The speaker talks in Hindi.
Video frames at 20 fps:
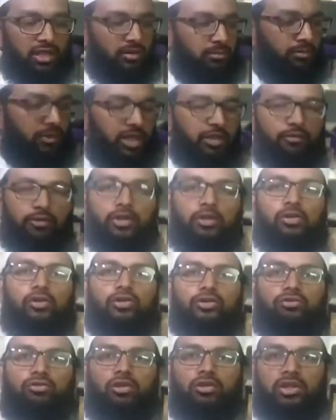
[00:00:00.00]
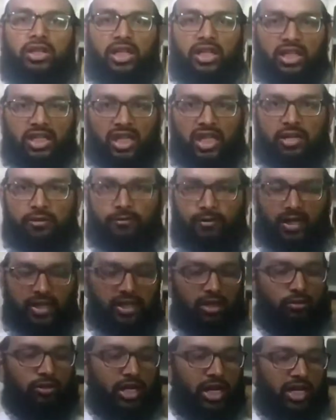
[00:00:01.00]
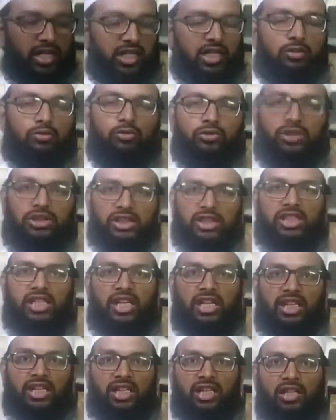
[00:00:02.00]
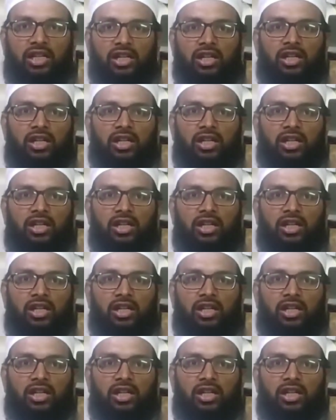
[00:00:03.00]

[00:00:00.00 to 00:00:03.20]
मेरी वीडियोस को देखकर आप फ़ायदा उठाएंगे कुछ सीखेंगे